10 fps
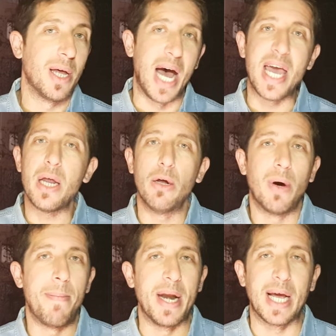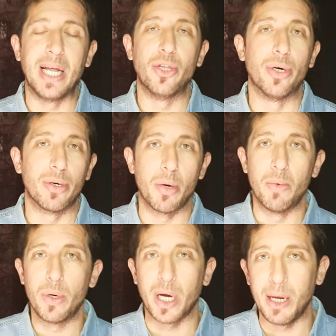Ahí lo vas manejando
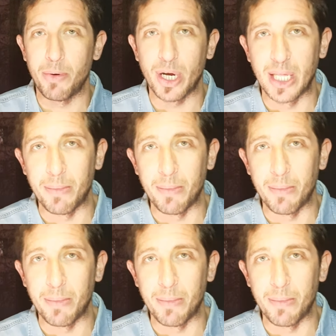como vos querés porque